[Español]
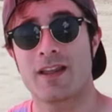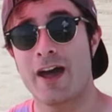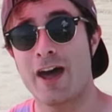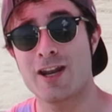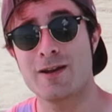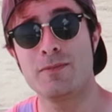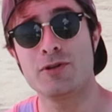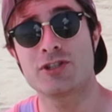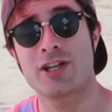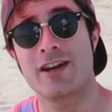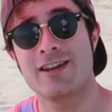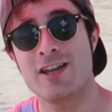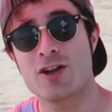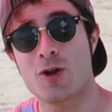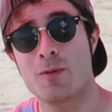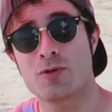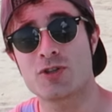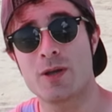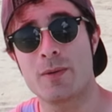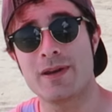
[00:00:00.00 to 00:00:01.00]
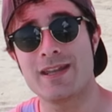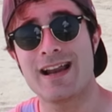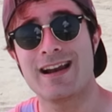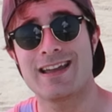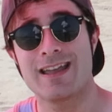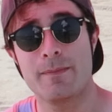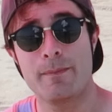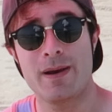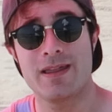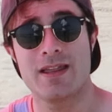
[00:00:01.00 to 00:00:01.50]
Ahora os mostraría cómo se vería
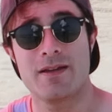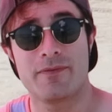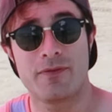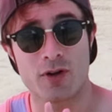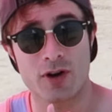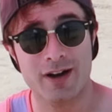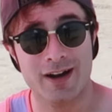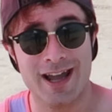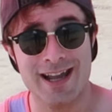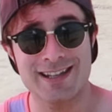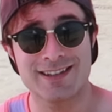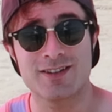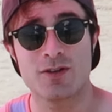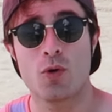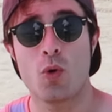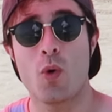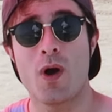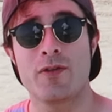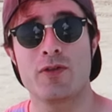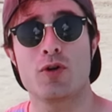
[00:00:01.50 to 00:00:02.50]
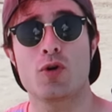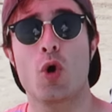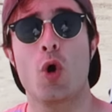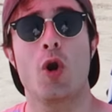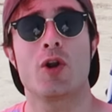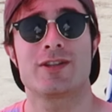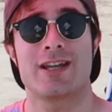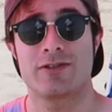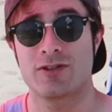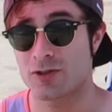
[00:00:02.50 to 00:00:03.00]
el gameplay de Fortnite jugando
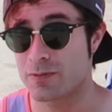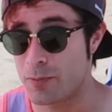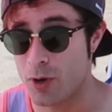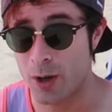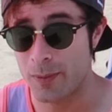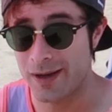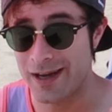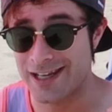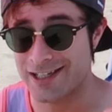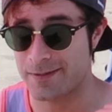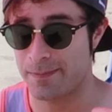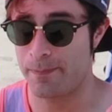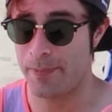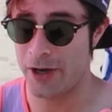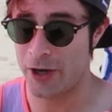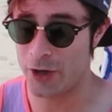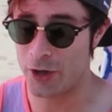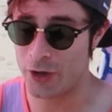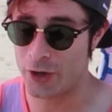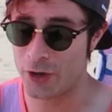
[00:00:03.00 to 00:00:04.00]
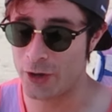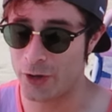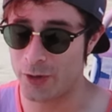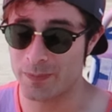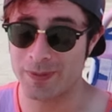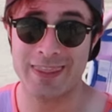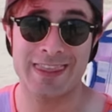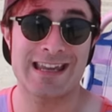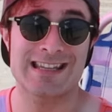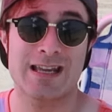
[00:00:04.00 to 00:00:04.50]
con los datos móviles, pero
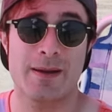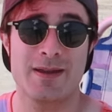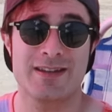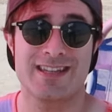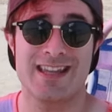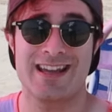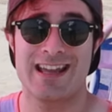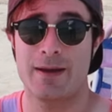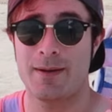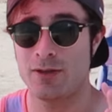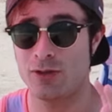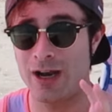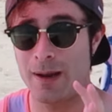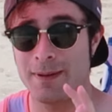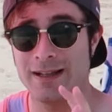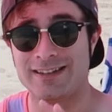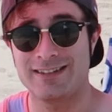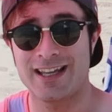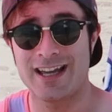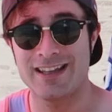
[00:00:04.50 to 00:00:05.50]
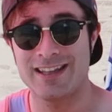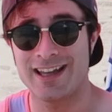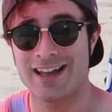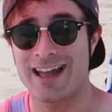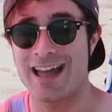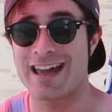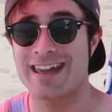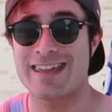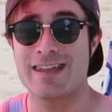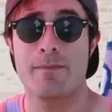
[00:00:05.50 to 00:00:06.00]
ya sabéis que grabando la pantalla
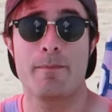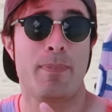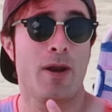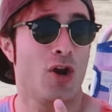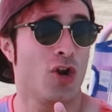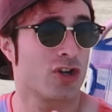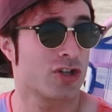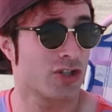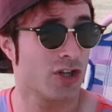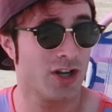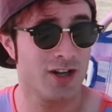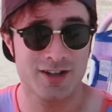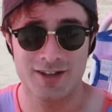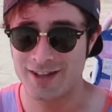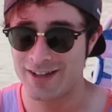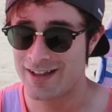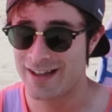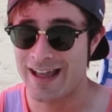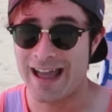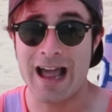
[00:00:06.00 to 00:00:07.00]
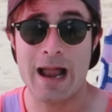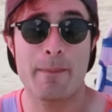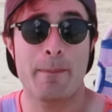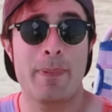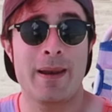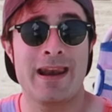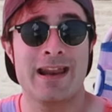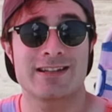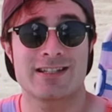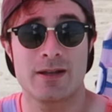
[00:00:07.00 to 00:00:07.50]
aquí en pleno sol, al
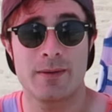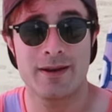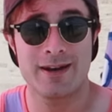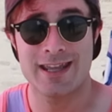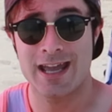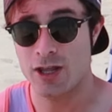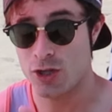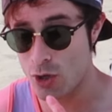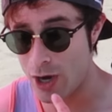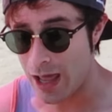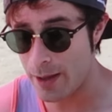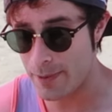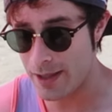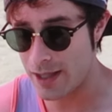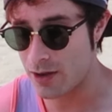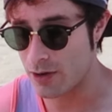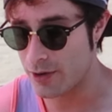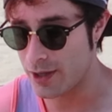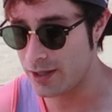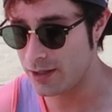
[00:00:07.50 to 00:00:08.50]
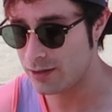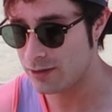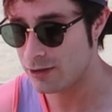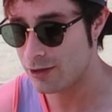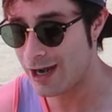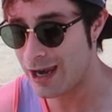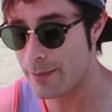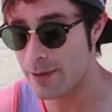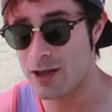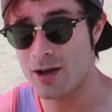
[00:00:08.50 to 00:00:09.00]
plena se vería. Yo la veo, ¿eh?
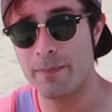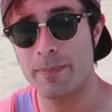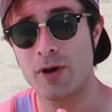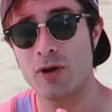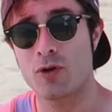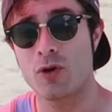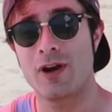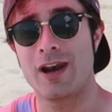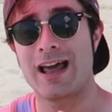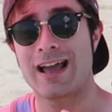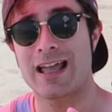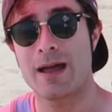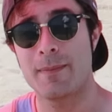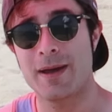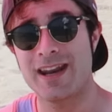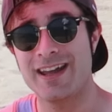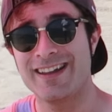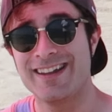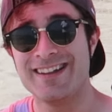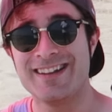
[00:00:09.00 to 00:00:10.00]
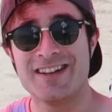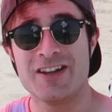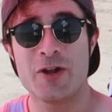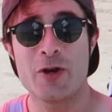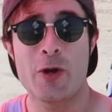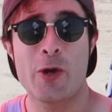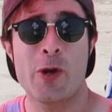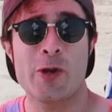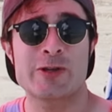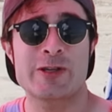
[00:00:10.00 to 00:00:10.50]
Yo la veo, pero con la cámara
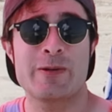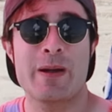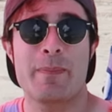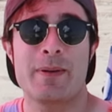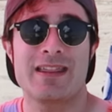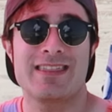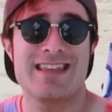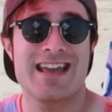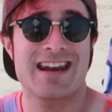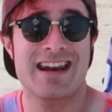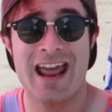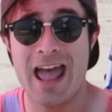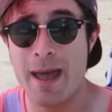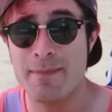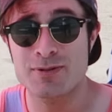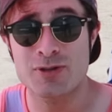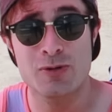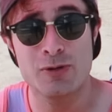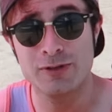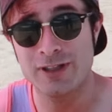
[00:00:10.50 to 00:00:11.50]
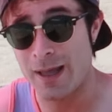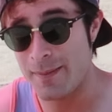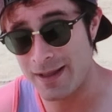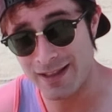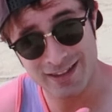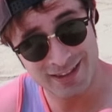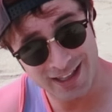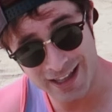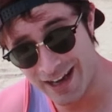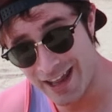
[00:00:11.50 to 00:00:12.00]
no se va a apreciar
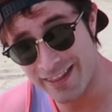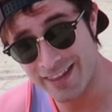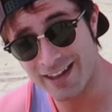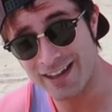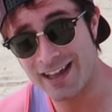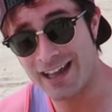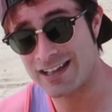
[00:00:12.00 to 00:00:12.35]
absolutamente nada.